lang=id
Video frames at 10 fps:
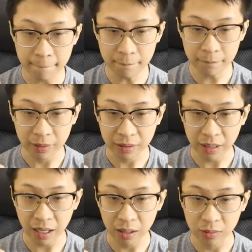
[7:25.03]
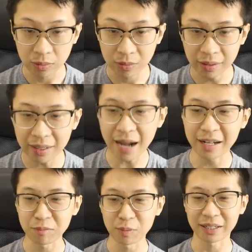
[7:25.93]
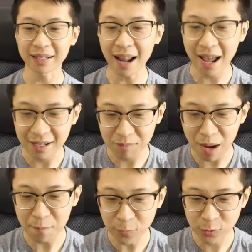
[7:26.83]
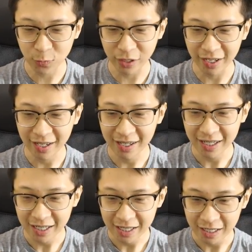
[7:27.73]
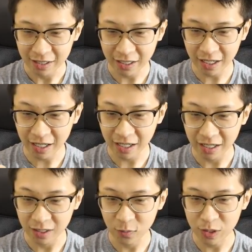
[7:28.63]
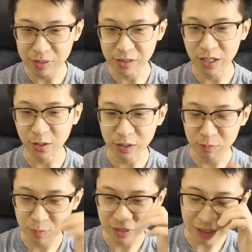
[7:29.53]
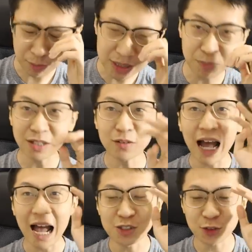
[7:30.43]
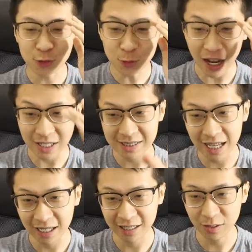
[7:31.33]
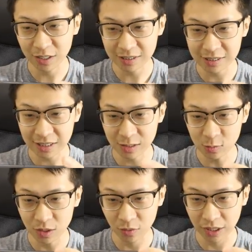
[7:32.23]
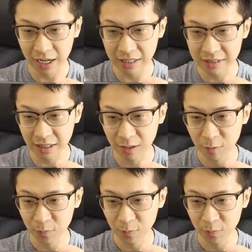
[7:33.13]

Hmm kena gak loh Kena dia teman-teman kena Mampus gue Oke gue dapet satu ekor teman-teman Tapi cipernya udah hancur dua sialan Eh udah selesai dua kurang ajar